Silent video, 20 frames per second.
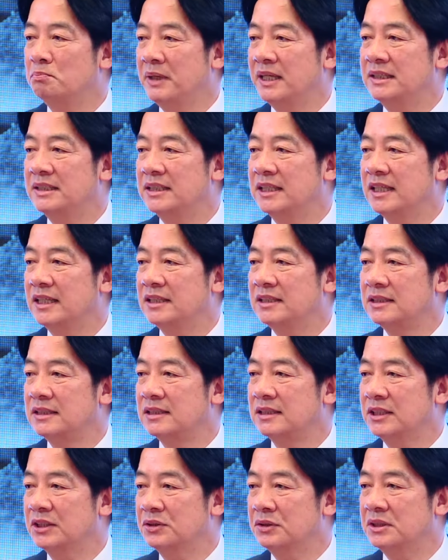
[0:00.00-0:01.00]
清德的台
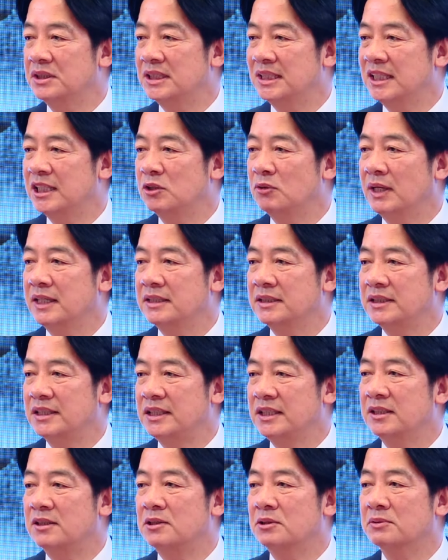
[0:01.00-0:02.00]
南帮先后
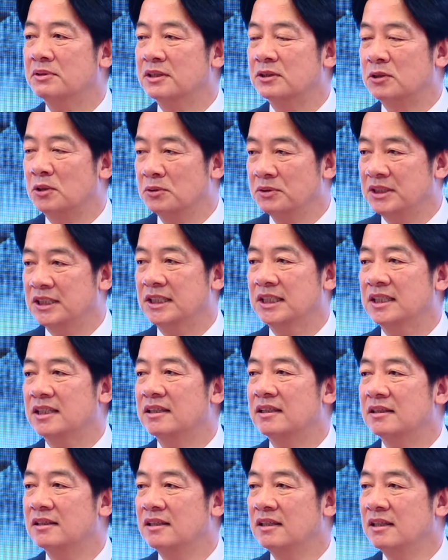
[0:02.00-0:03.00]
折损大将，
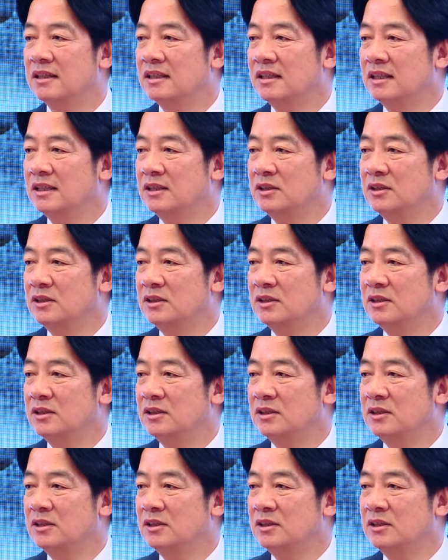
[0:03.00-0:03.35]
不论是反